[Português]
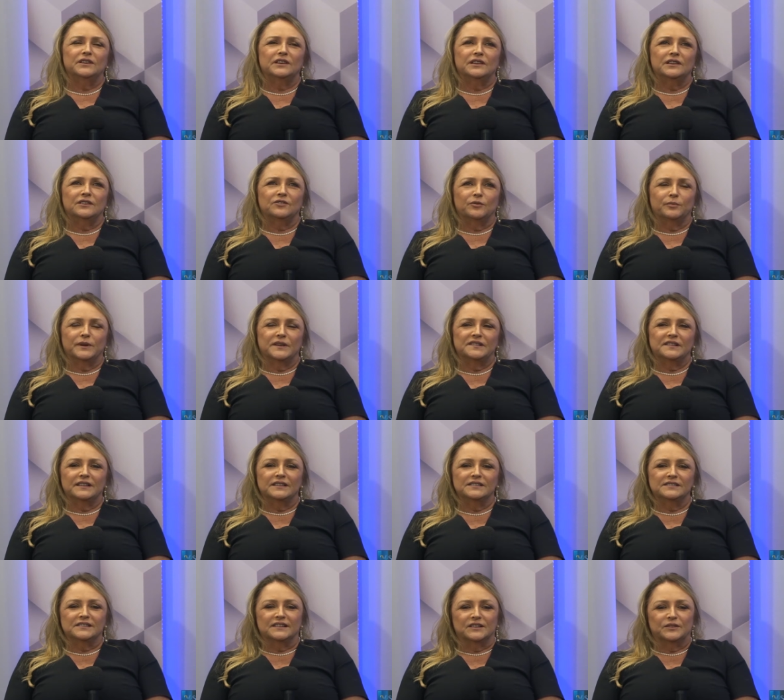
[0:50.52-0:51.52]
e, e
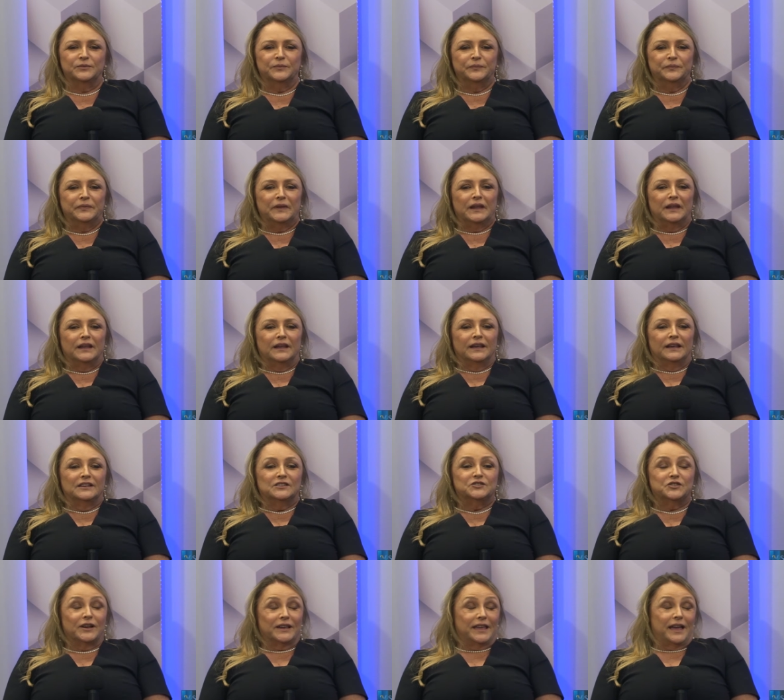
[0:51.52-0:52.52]
comercializando.
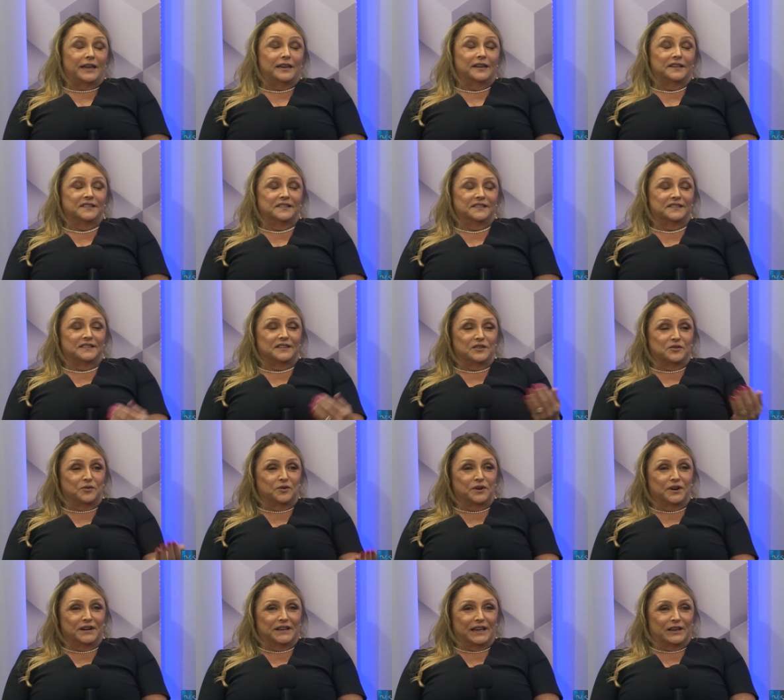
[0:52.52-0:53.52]
Só que aí esse
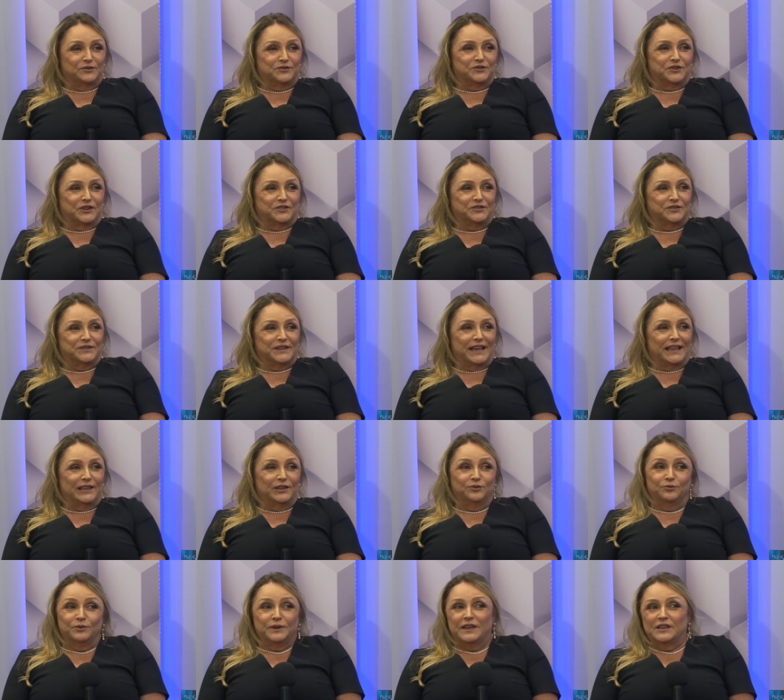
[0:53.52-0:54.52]
senhor, que era o sócio
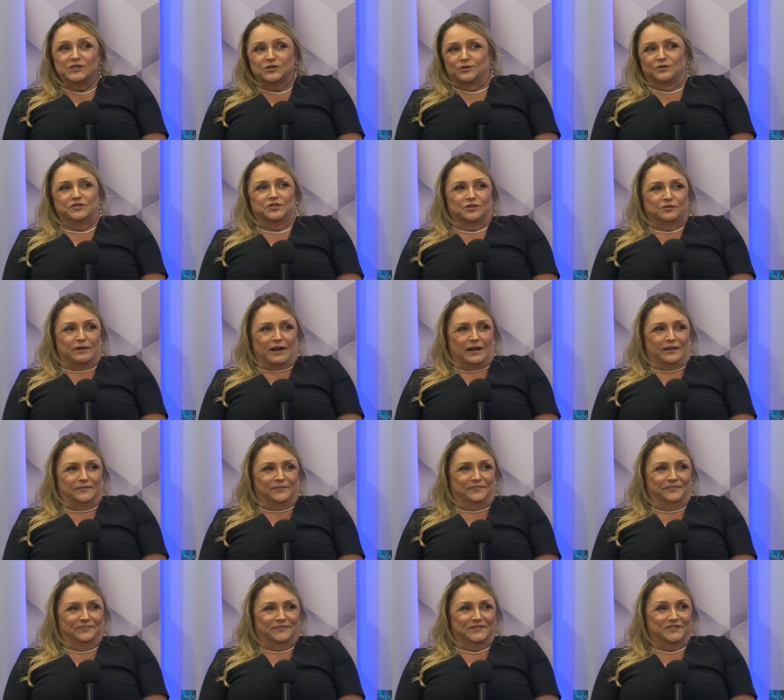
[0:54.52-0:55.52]
dele, não quis continuar.
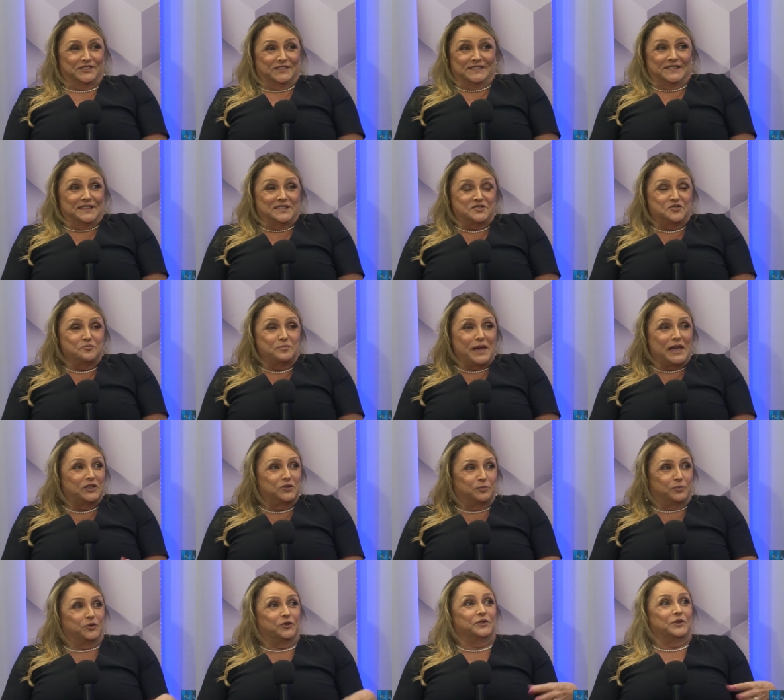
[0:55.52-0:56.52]
Acho que sentiu
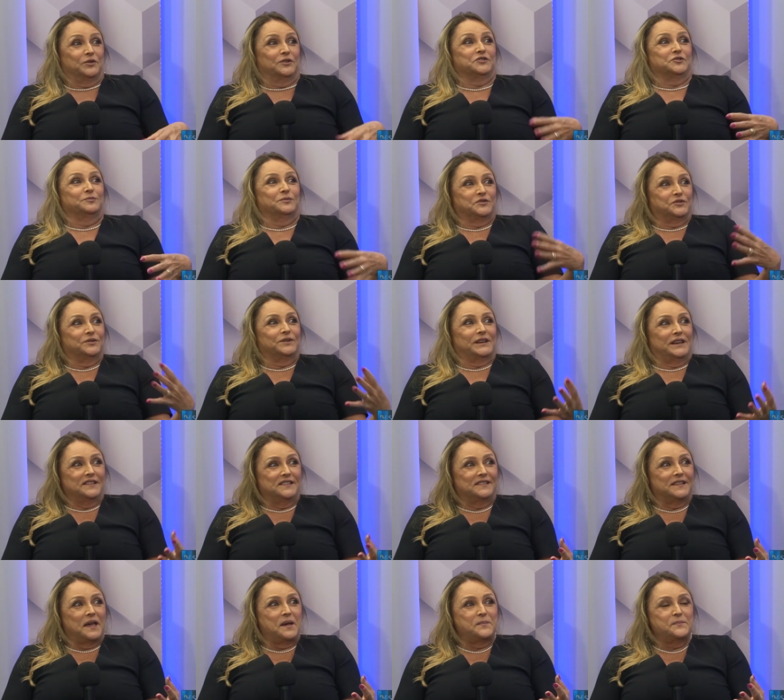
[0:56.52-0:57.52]
medo, porque o negócio começou a
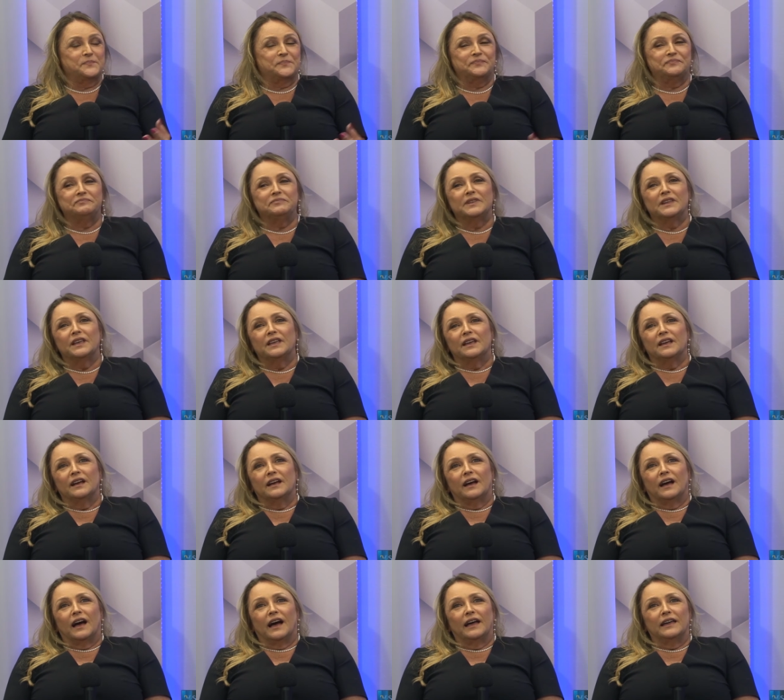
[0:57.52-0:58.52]
crescer.
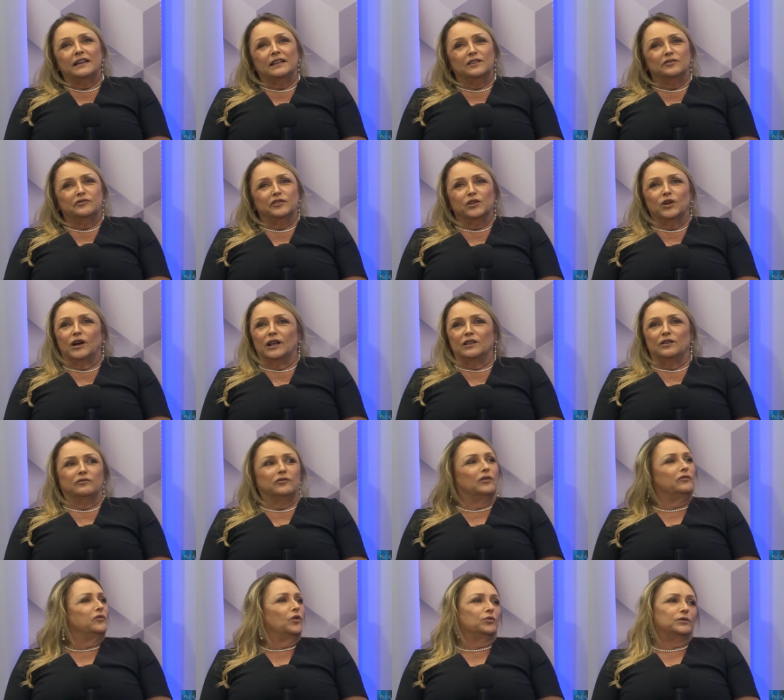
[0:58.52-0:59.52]
Aí ele falou: Olha, eu
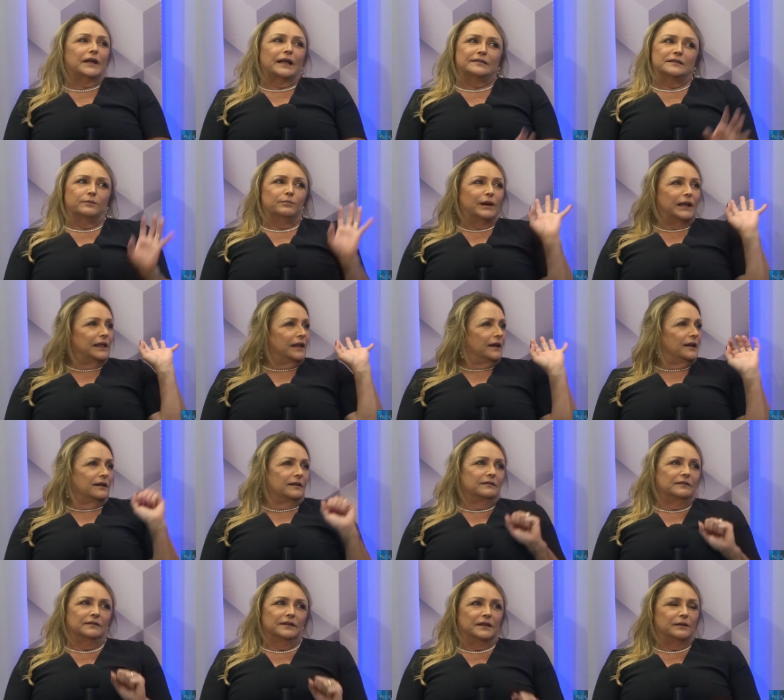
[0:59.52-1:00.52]
vou voltar a
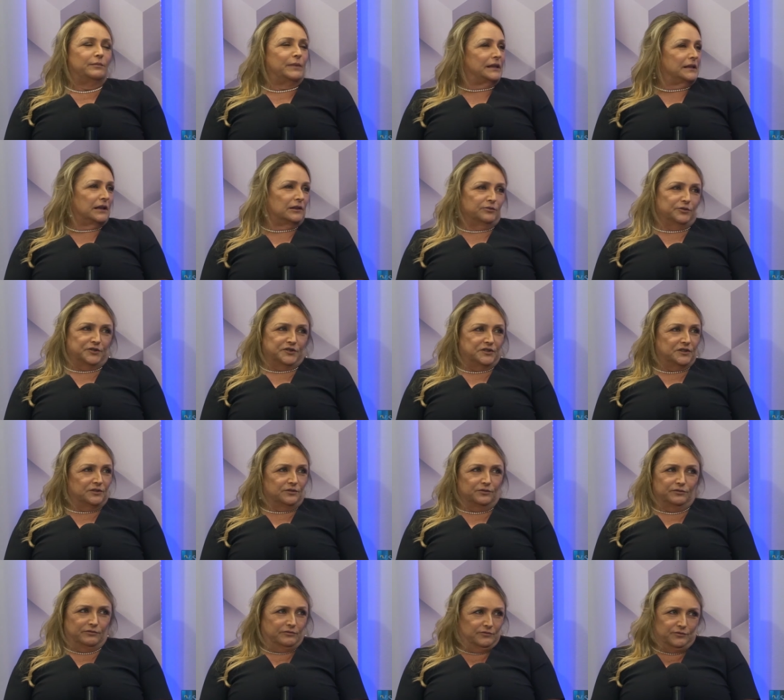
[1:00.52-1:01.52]
trabalhar em metalúrgica,
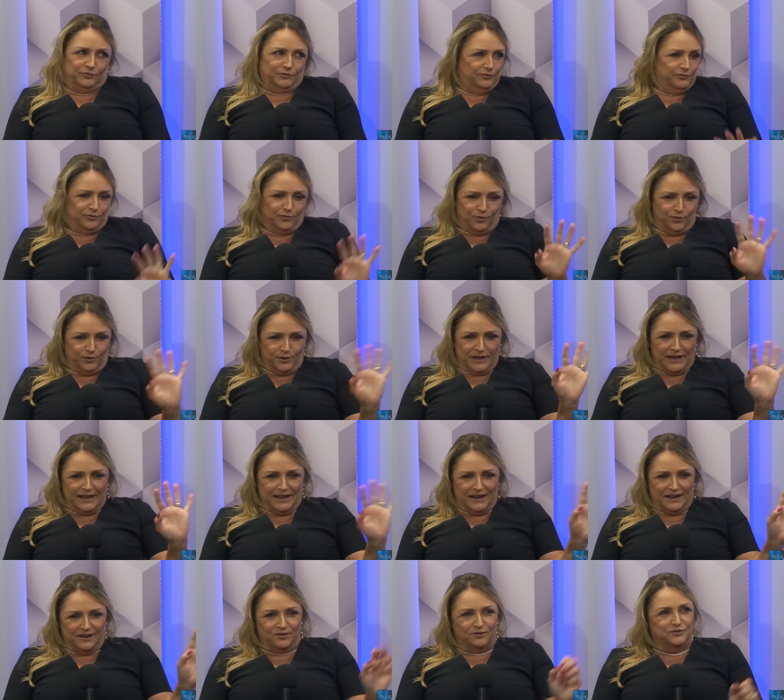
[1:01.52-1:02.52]
não, não vou
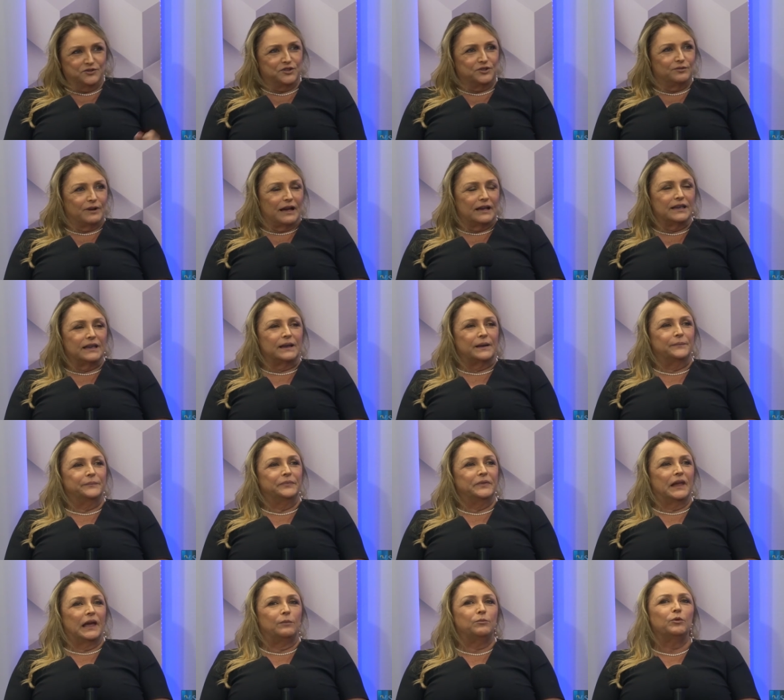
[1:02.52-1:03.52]
querer continuar aqui.
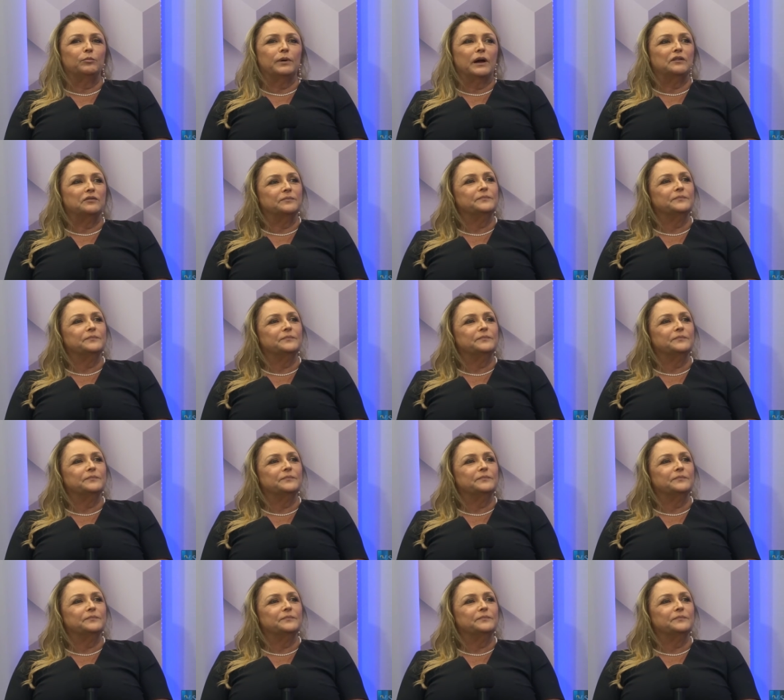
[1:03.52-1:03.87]
Quero ser pai...